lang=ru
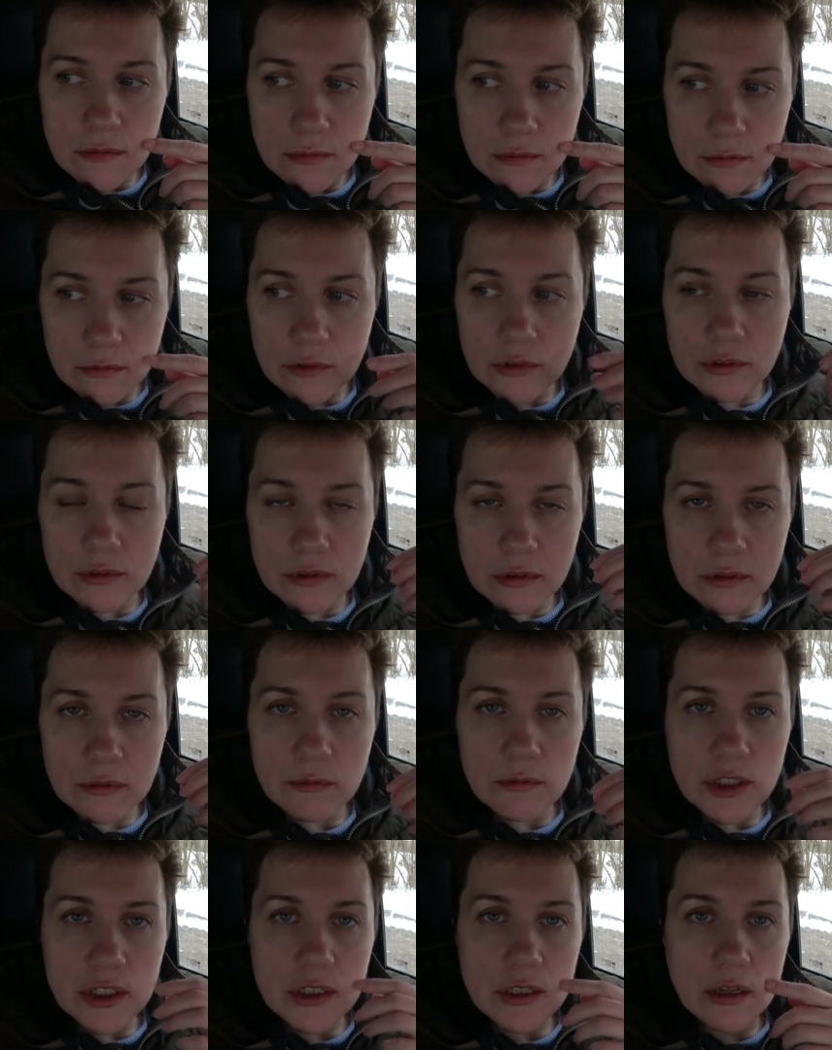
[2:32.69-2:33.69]
Вот,
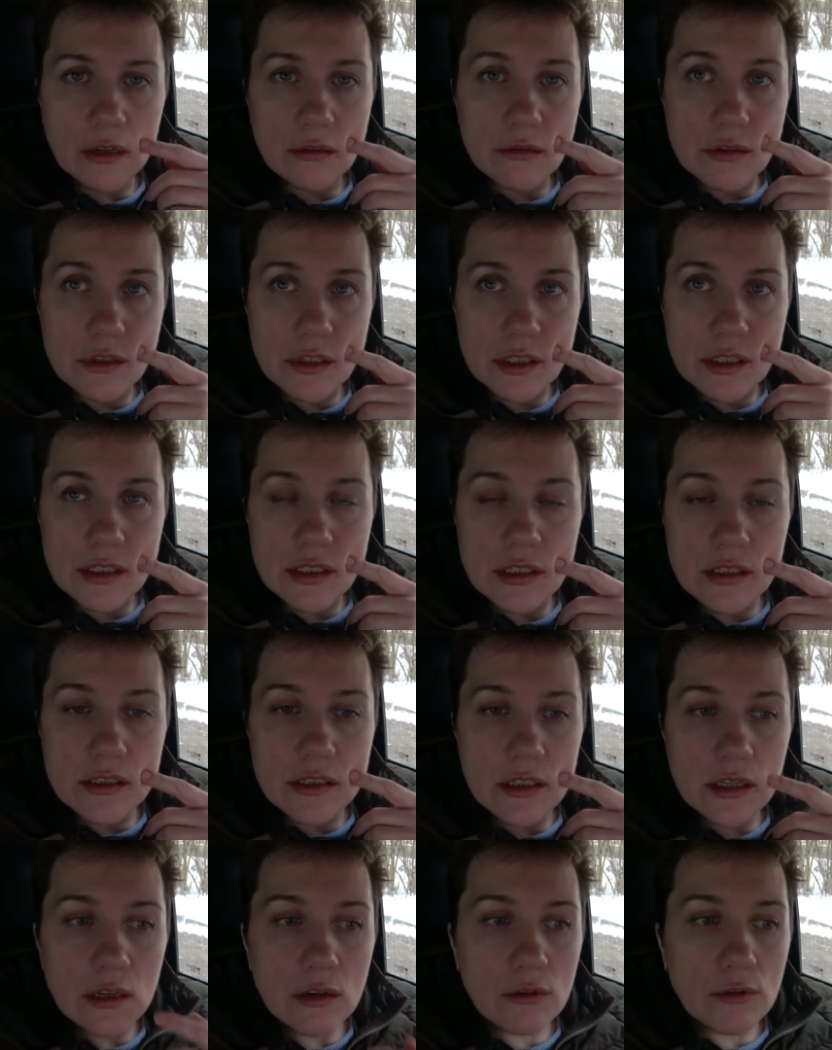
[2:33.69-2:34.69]
мешают. Через
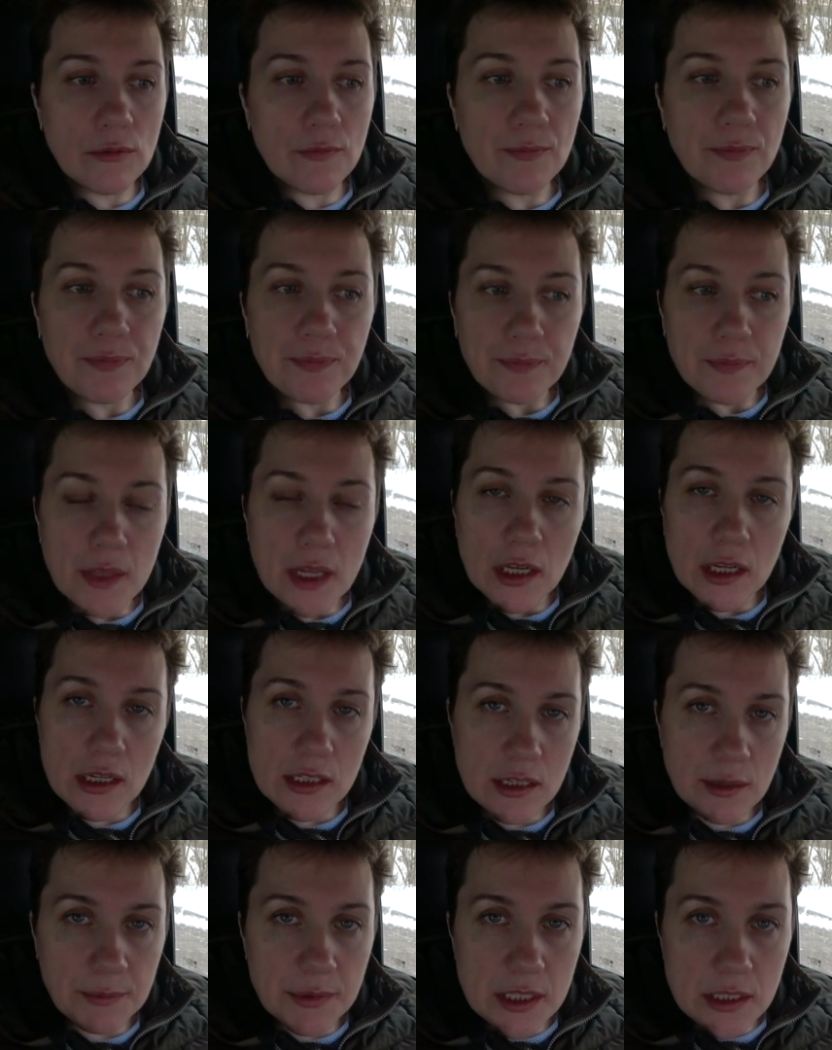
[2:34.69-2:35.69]
неделю я
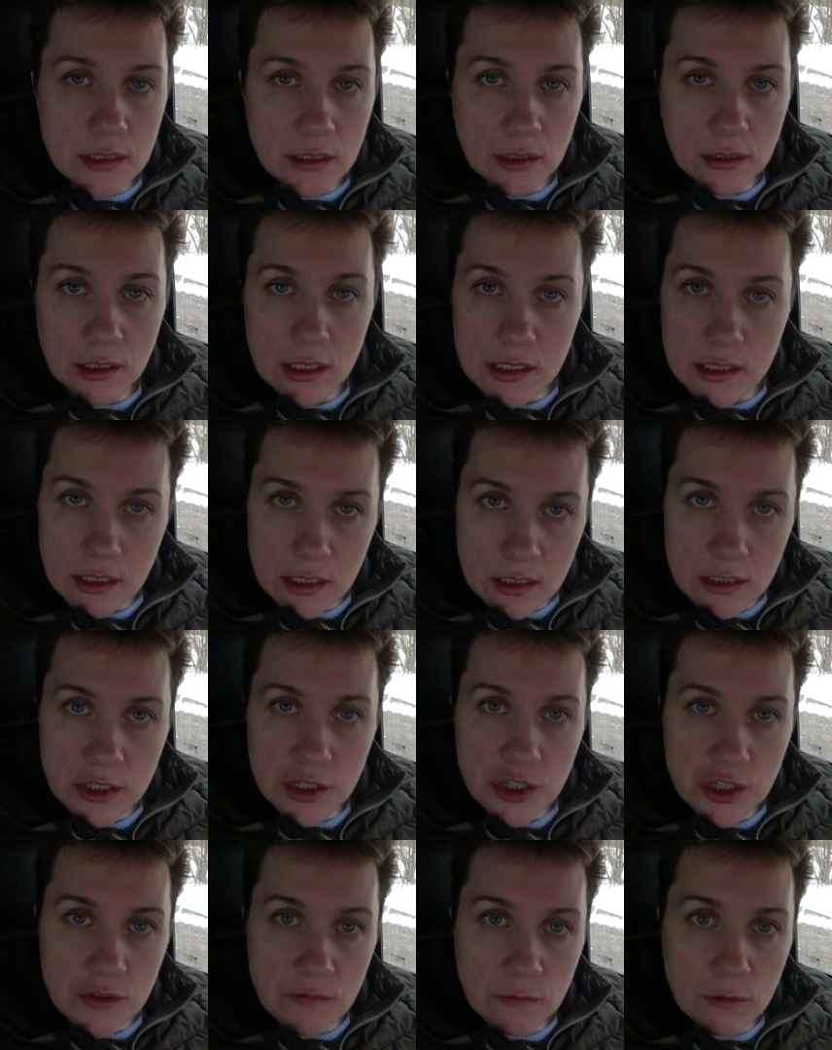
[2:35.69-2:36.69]
записана на снятие
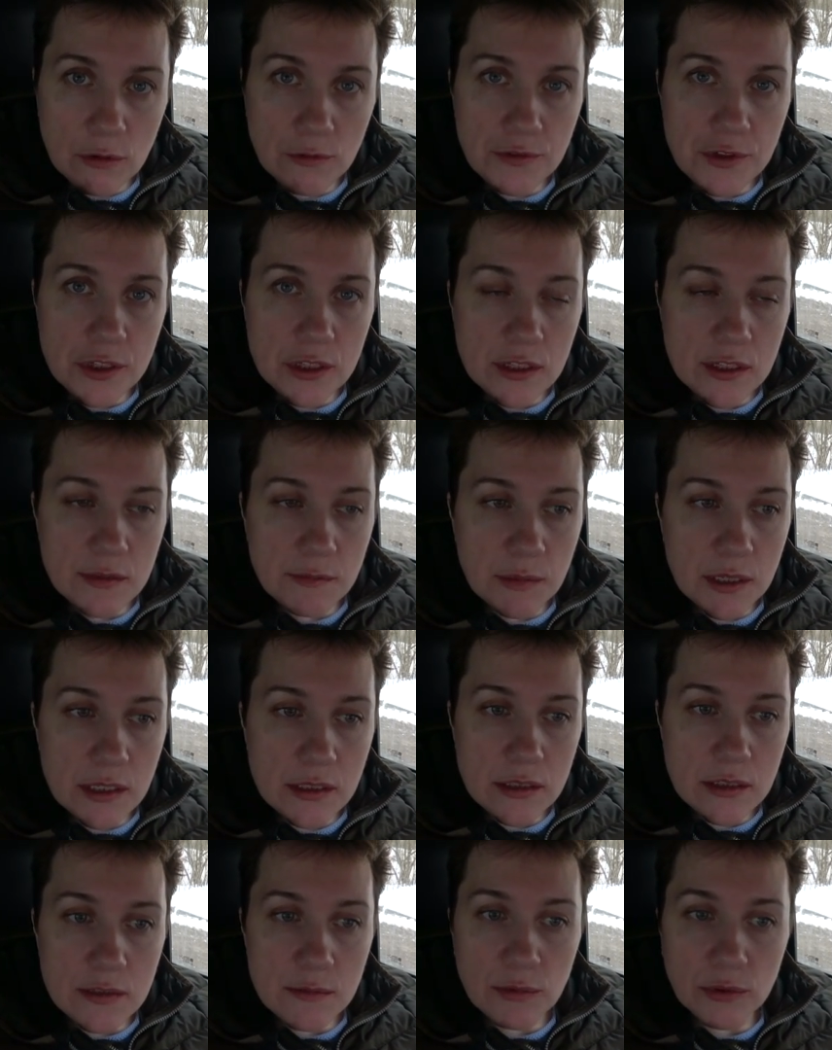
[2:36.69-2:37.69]
швов. Через
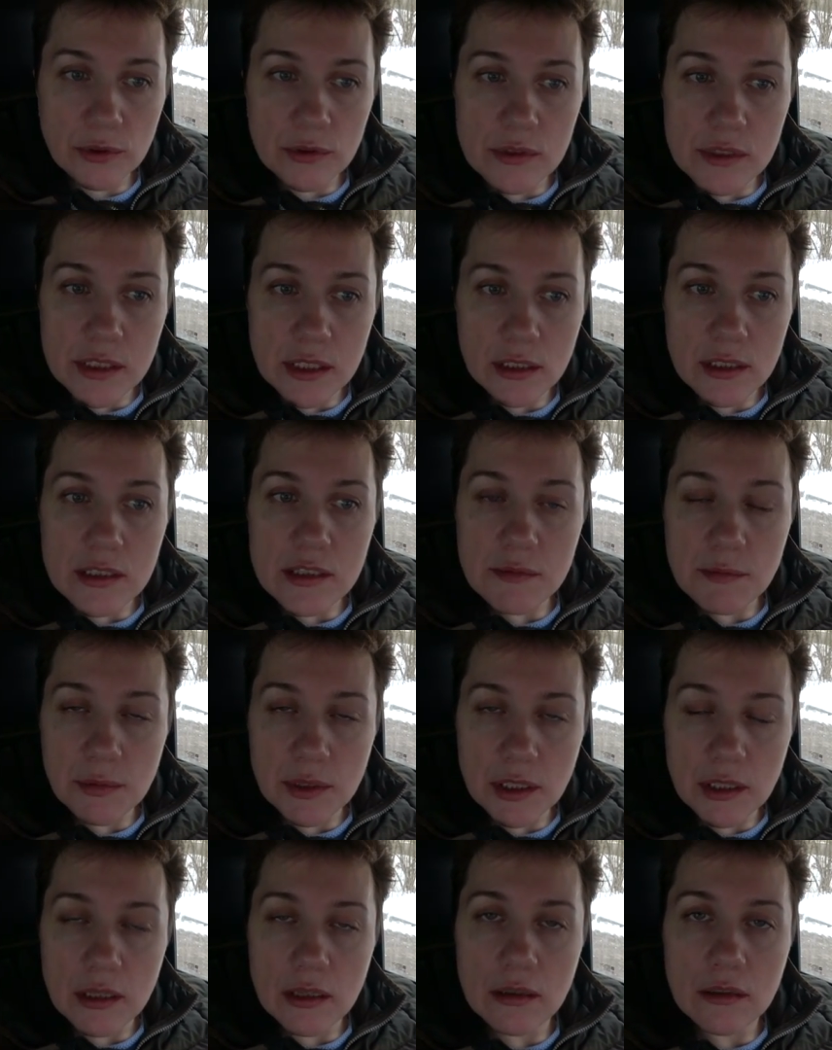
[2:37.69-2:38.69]
месяц будут делать
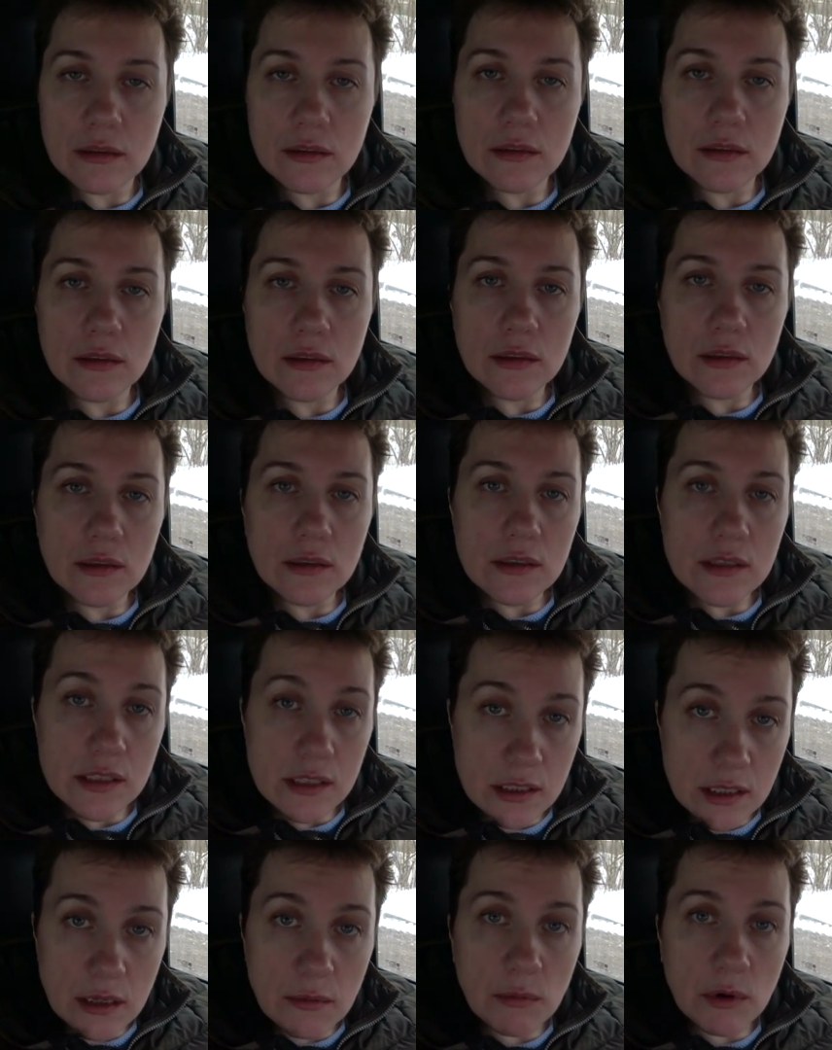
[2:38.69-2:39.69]
мне
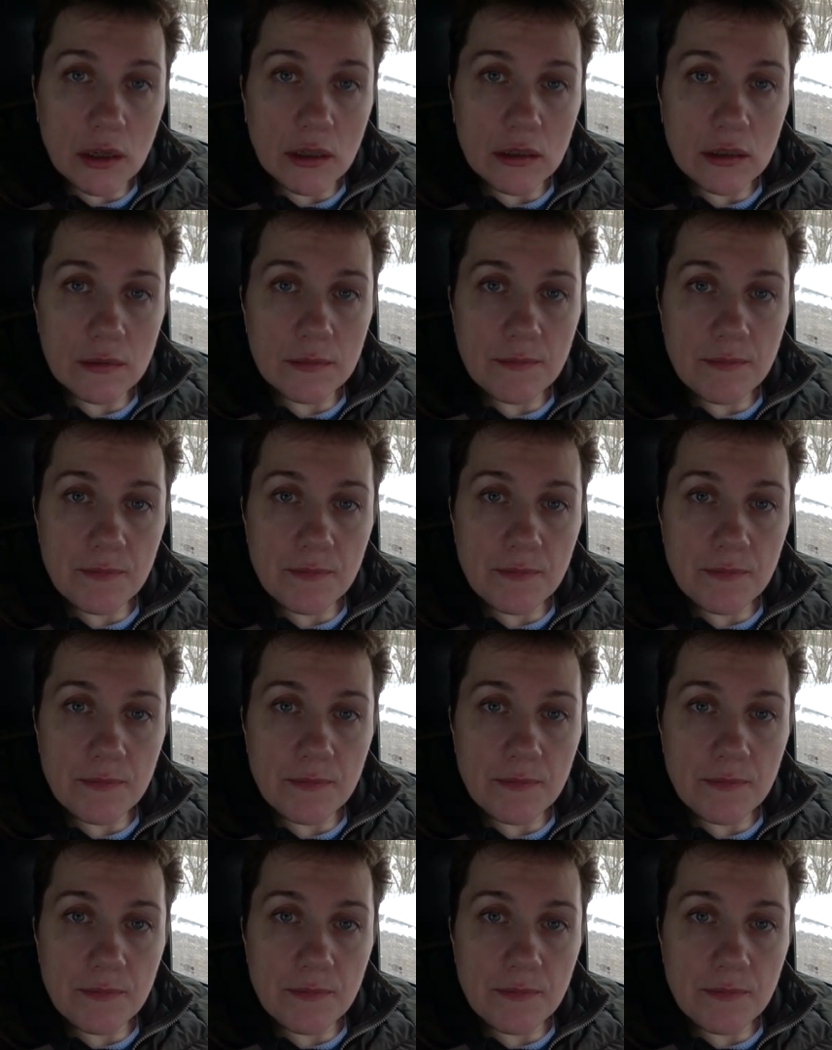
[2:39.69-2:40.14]
снимок.